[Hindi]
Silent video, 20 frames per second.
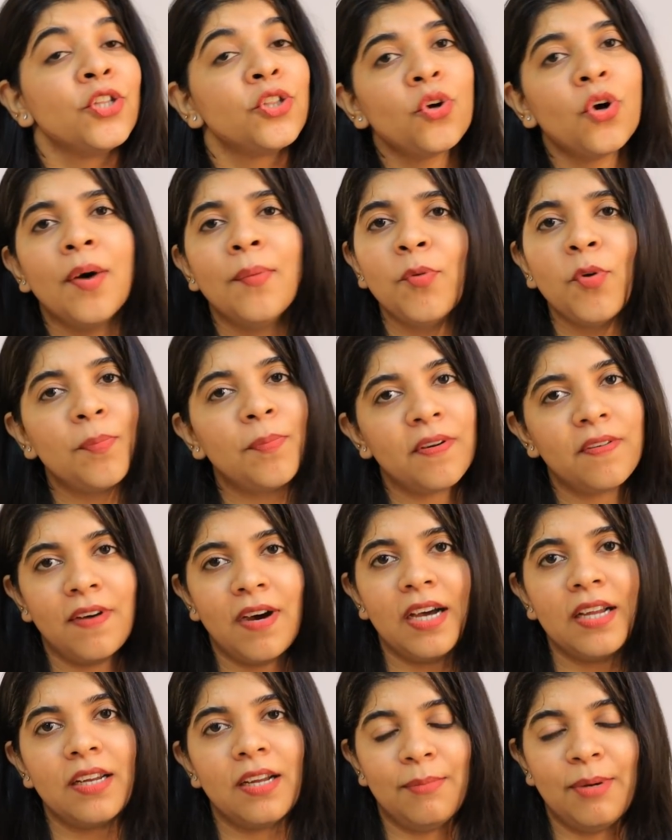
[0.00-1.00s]
तो हम लोग
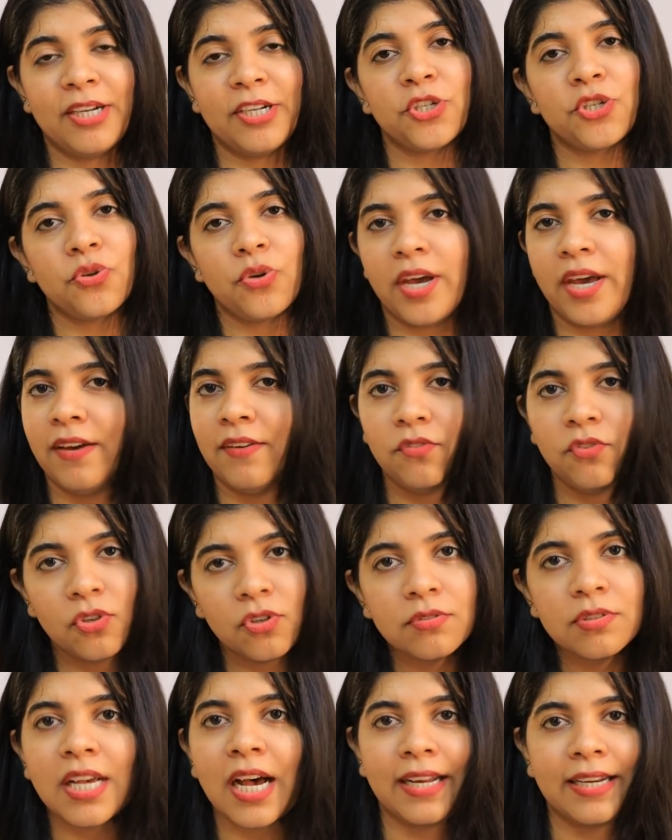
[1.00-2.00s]
भगवान हमारे जो हैं
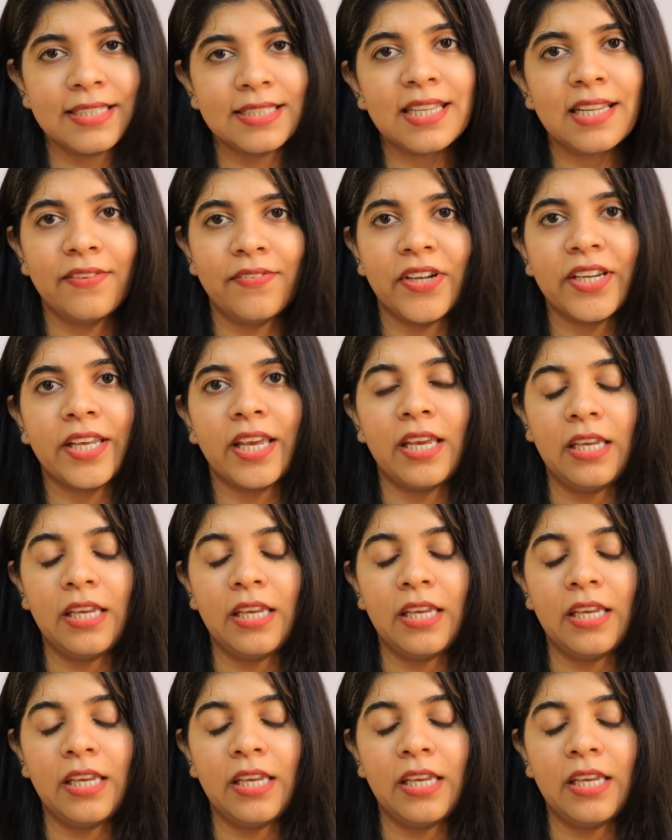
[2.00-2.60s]
वो सारे सिल्वर